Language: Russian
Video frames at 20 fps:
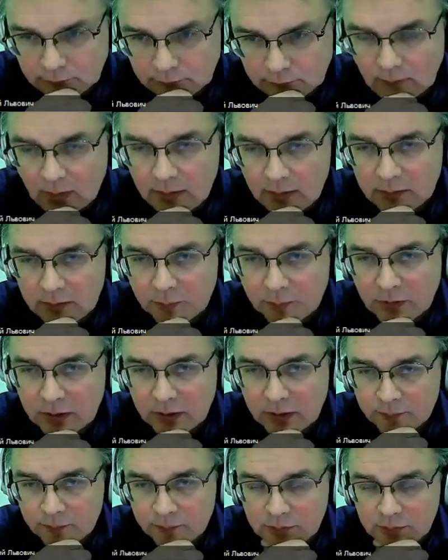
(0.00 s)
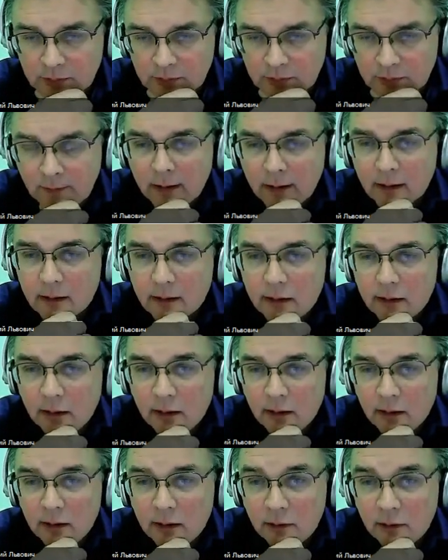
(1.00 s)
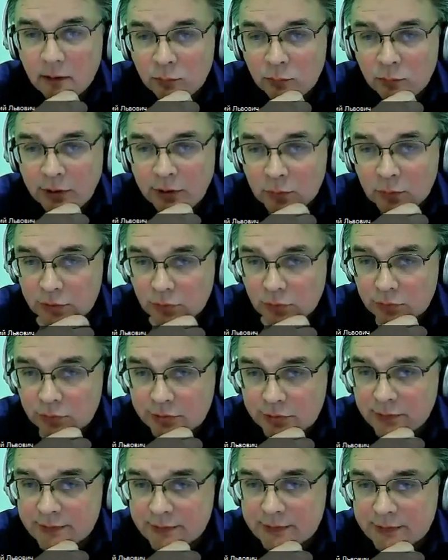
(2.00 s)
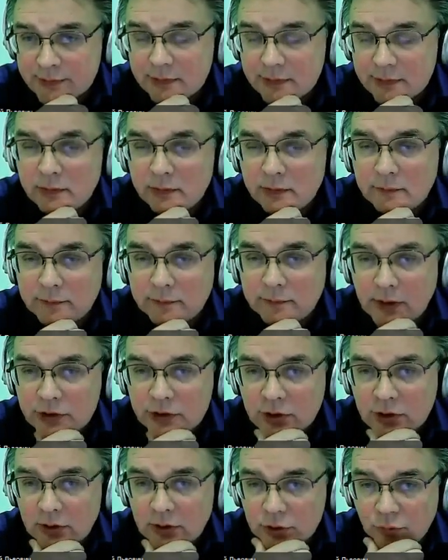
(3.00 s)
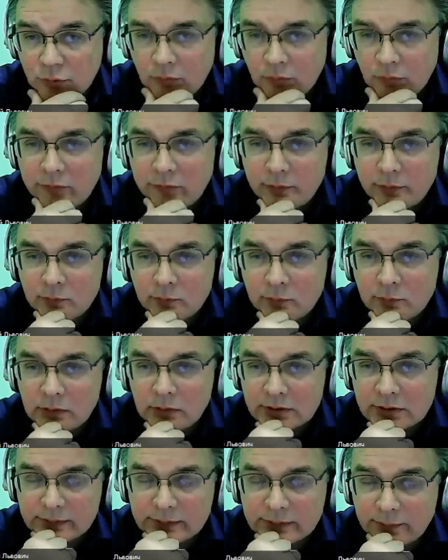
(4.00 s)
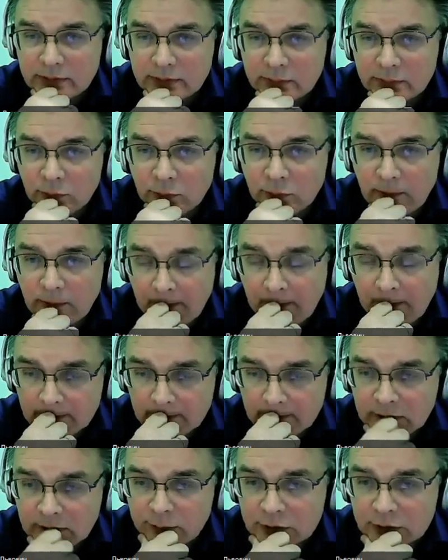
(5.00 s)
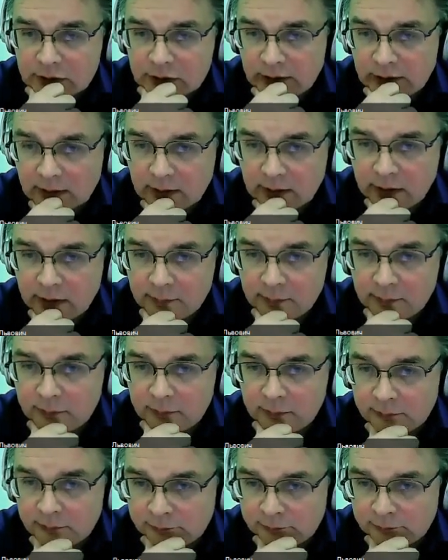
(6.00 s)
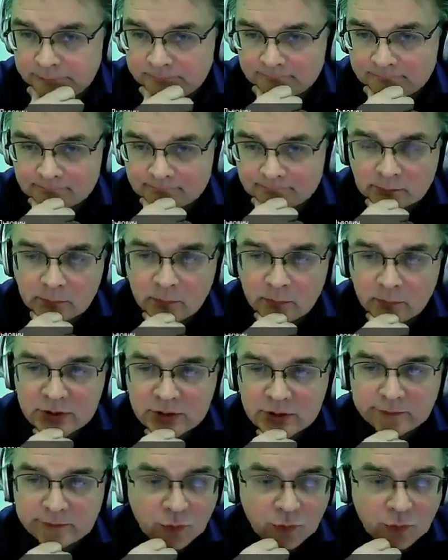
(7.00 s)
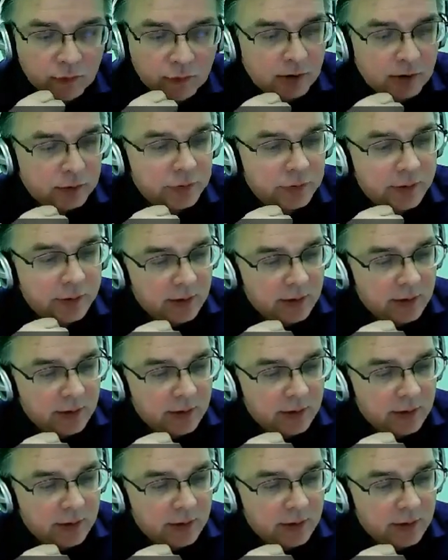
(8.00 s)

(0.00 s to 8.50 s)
этот проект был. А у меня дочка училась э, в начальной школе в первом классе, поэтому нам пришла такая мысль в голову, которая